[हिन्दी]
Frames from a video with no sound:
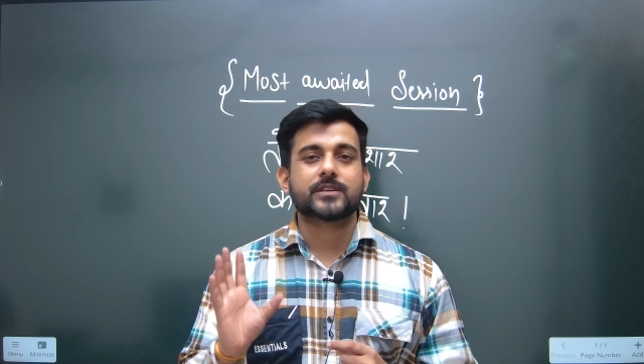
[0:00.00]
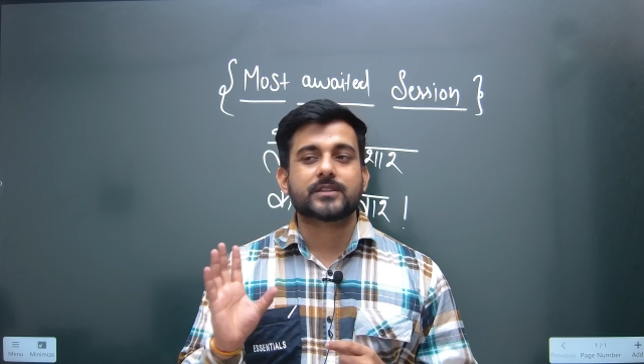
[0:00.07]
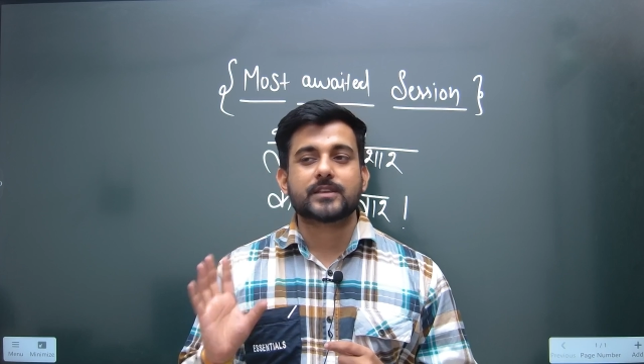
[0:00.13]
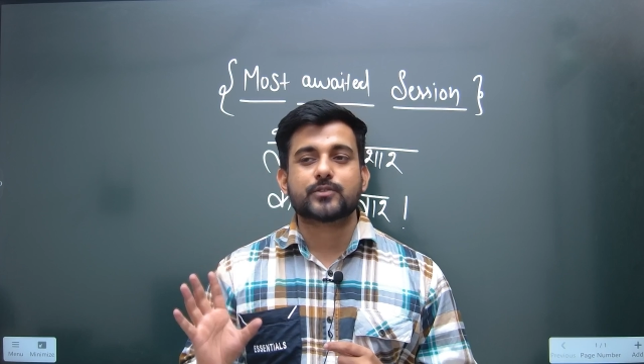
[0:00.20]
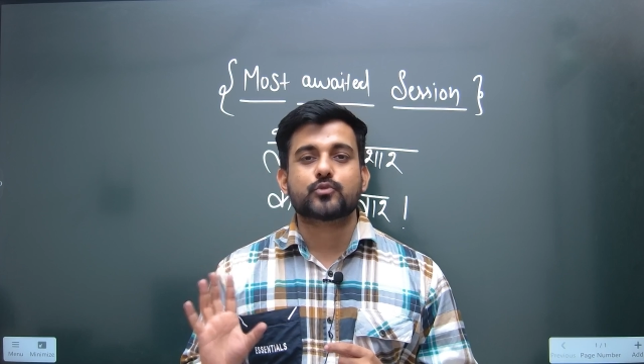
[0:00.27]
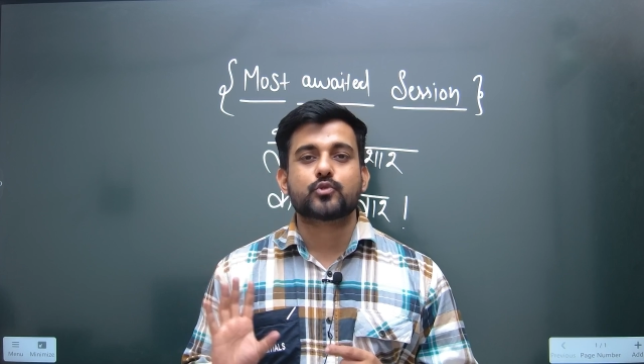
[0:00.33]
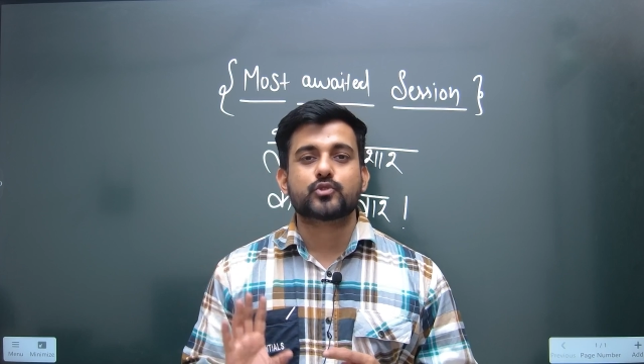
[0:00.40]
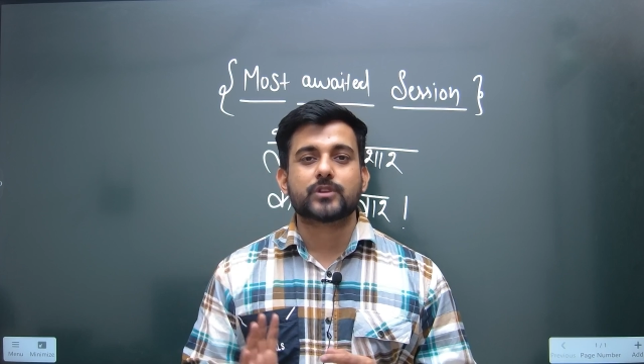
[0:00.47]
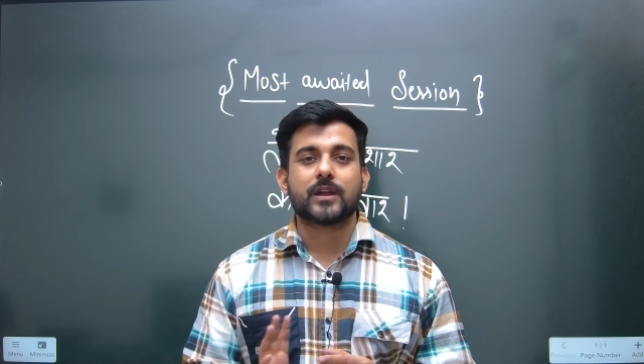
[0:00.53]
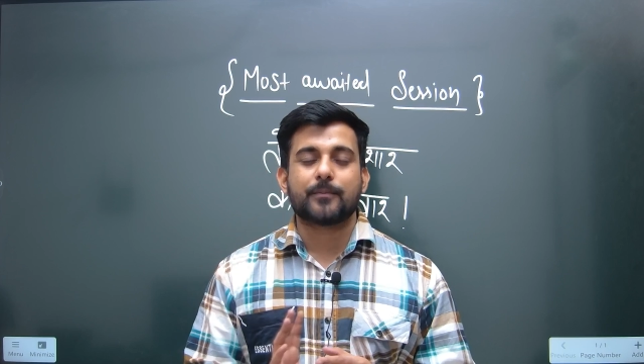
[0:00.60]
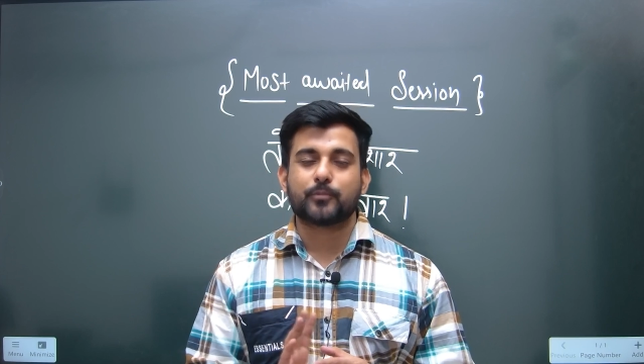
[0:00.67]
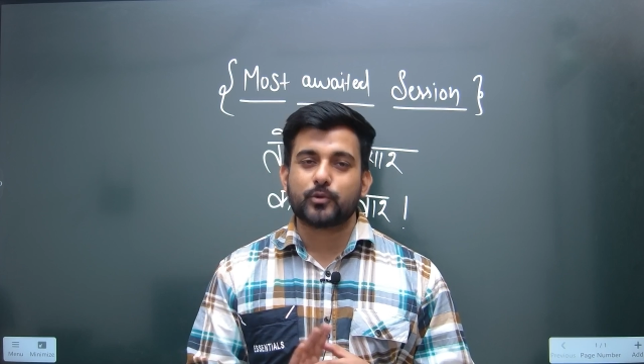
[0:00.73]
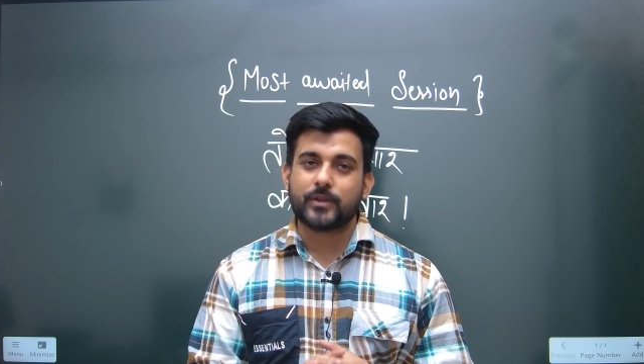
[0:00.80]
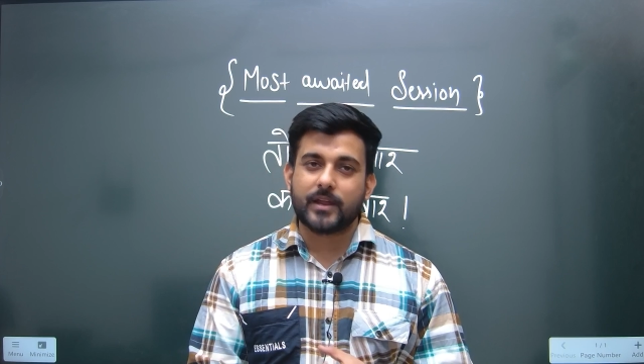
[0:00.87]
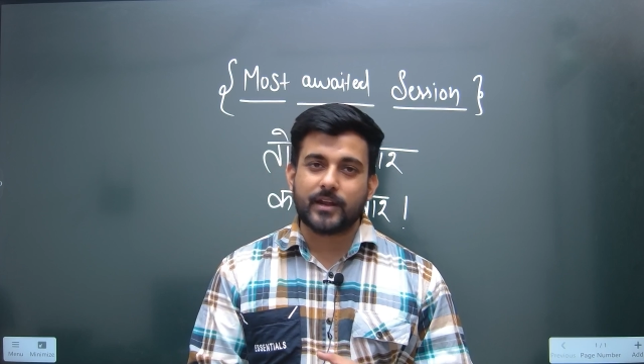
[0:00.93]
दस क्वेश्चन
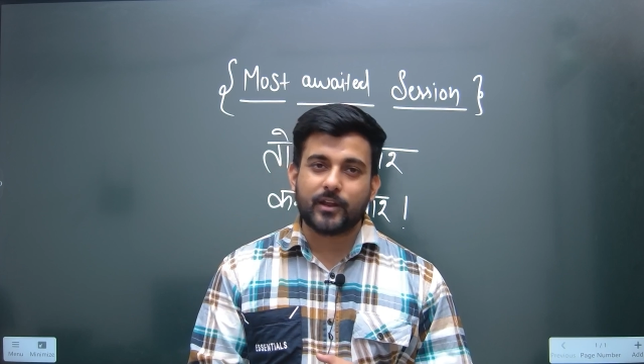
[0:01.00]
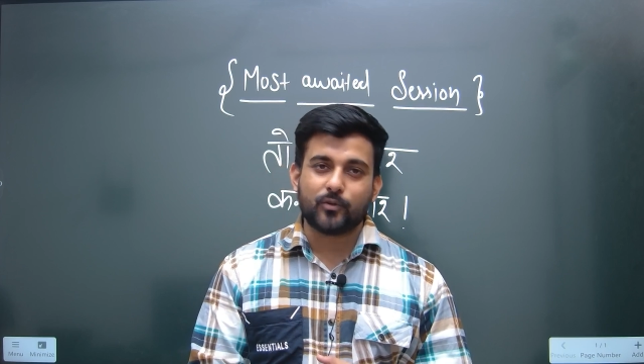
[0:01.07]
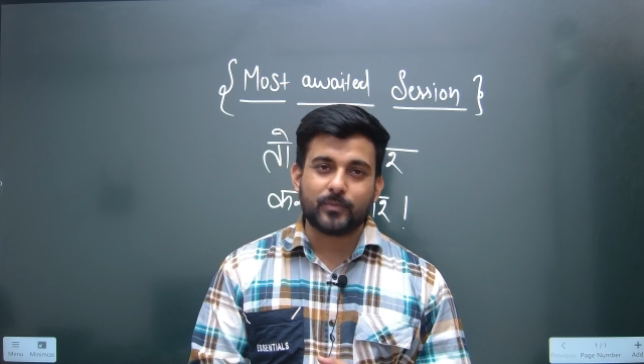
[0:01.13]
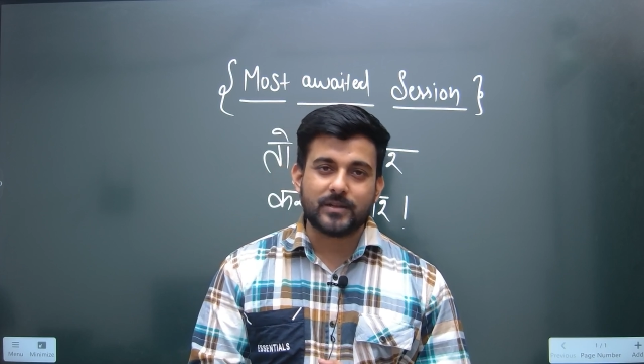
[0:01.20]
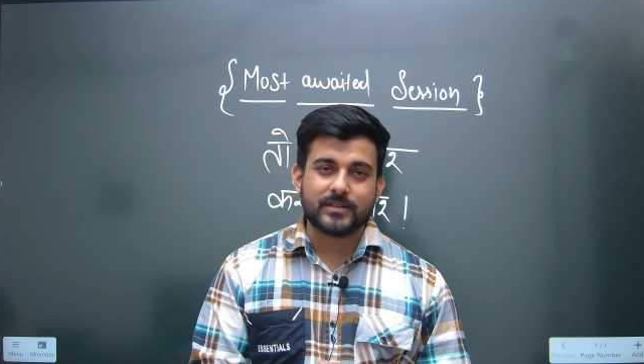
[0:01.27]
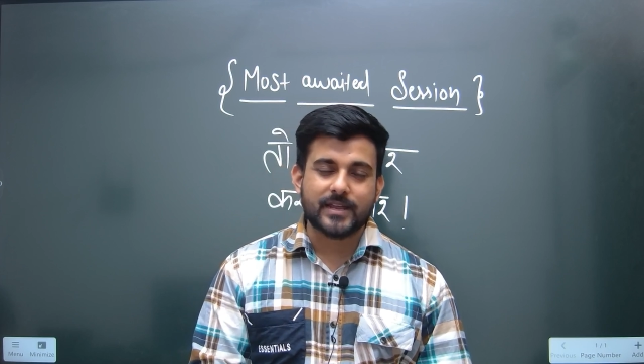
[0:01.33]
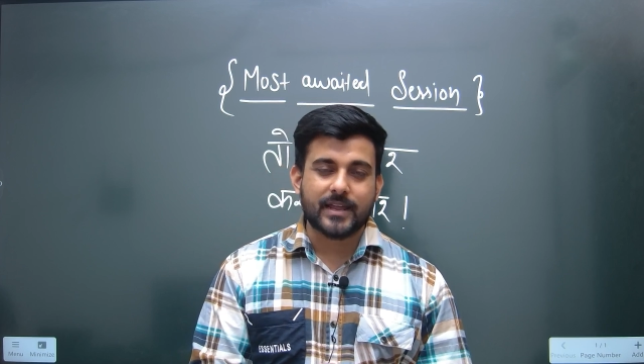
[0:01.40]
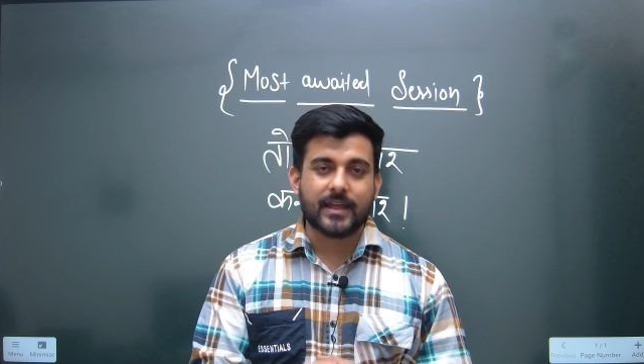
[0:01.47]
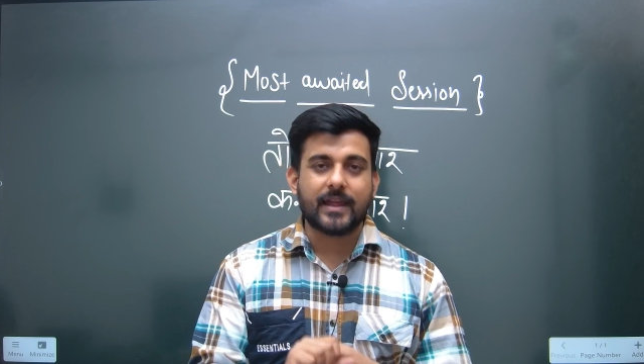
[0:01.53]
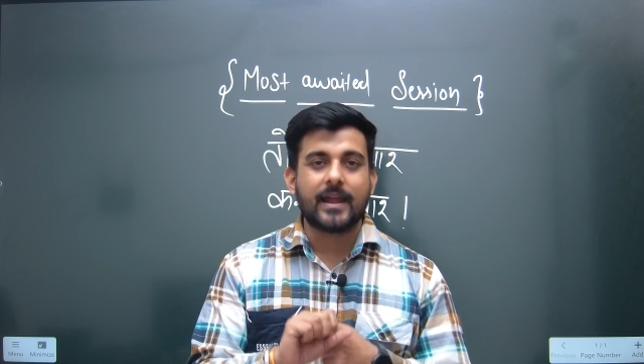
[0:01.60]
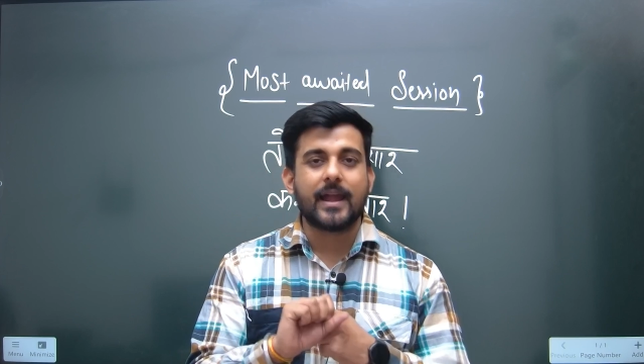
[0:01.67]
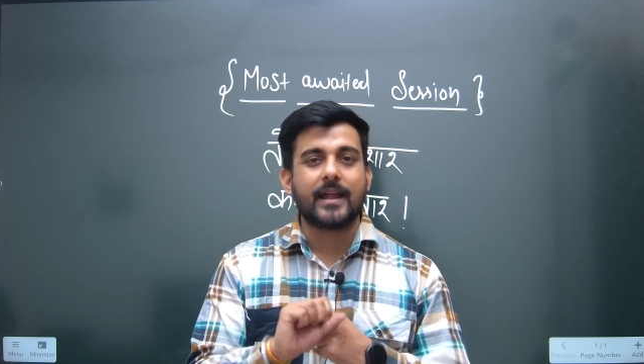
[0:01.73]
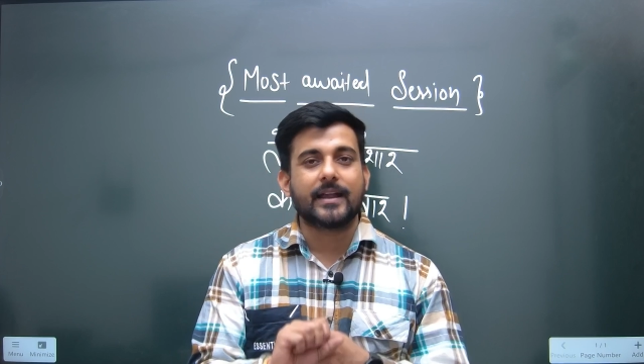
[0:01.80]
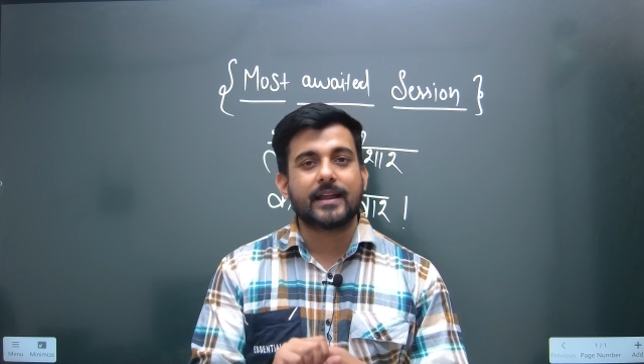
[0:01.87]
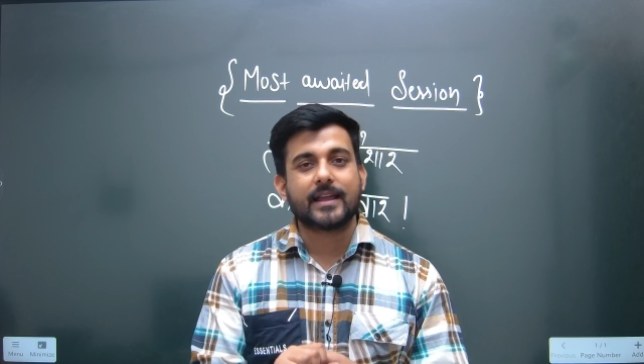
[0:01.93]
आपको देखने को मिल जाएंगे
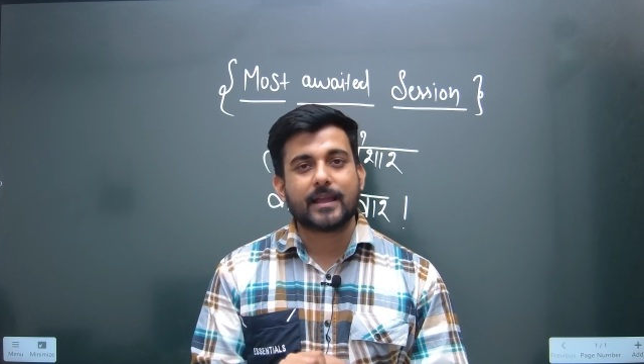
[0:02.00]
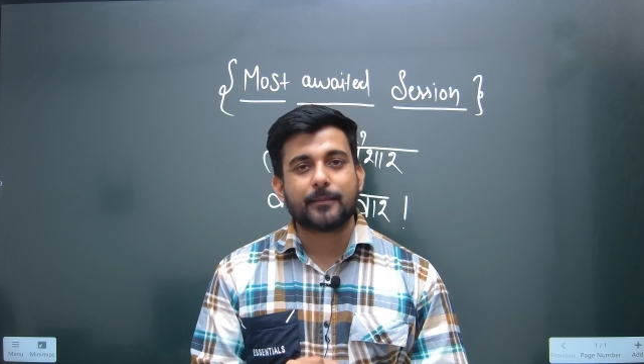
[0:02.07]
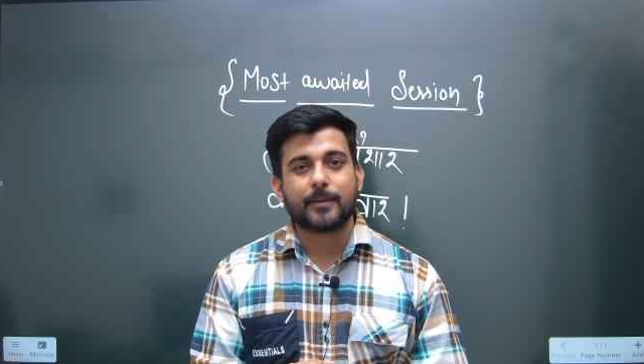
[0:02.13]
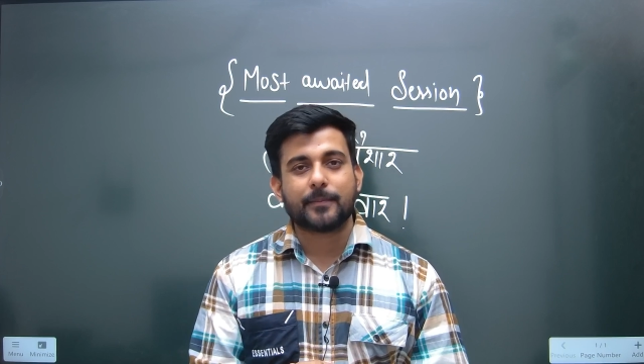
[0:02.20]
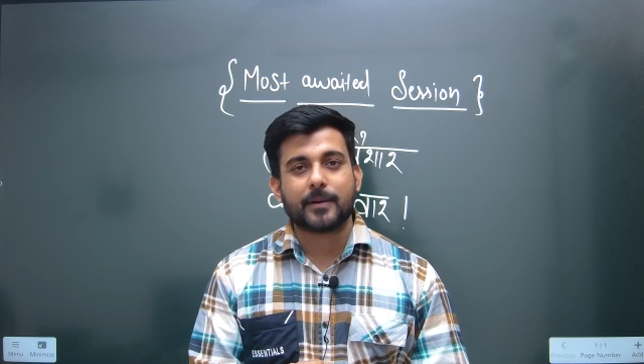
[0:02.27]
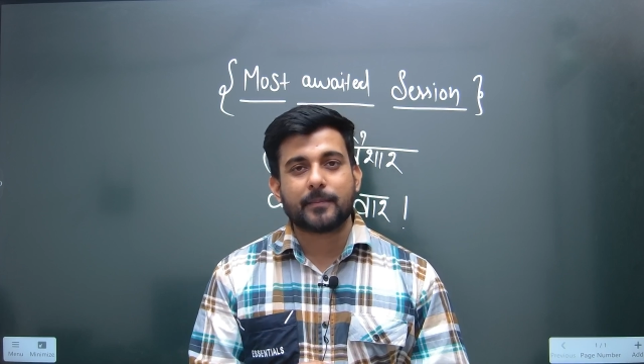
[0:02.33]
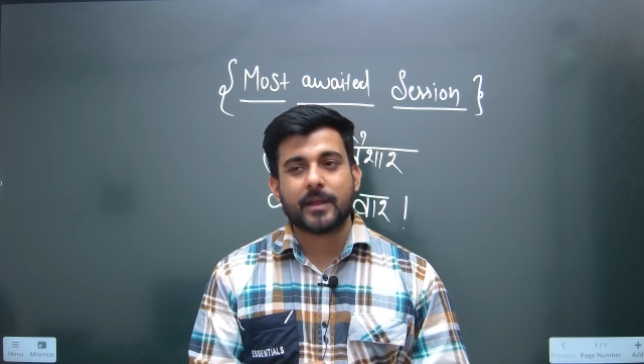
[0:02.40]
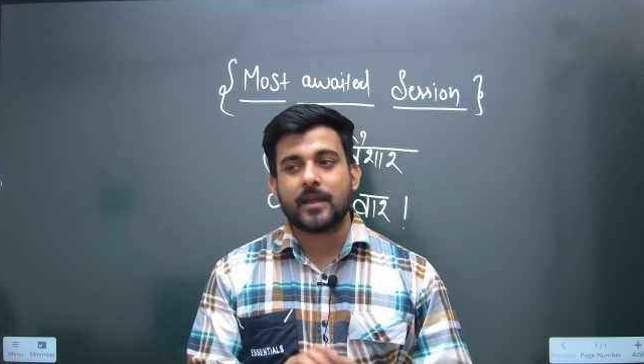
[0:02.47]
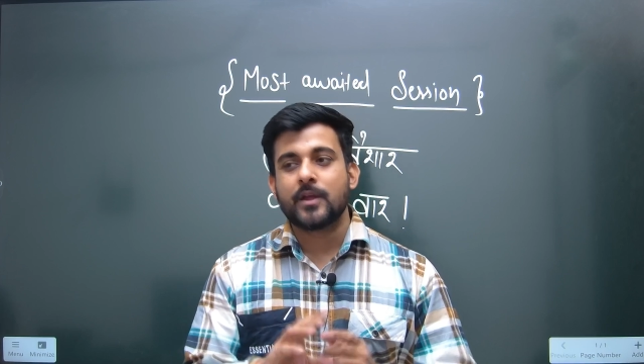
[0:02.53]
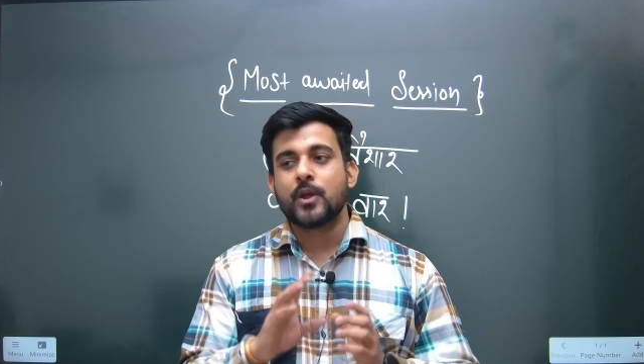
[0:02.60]
एनडीए के पेपर में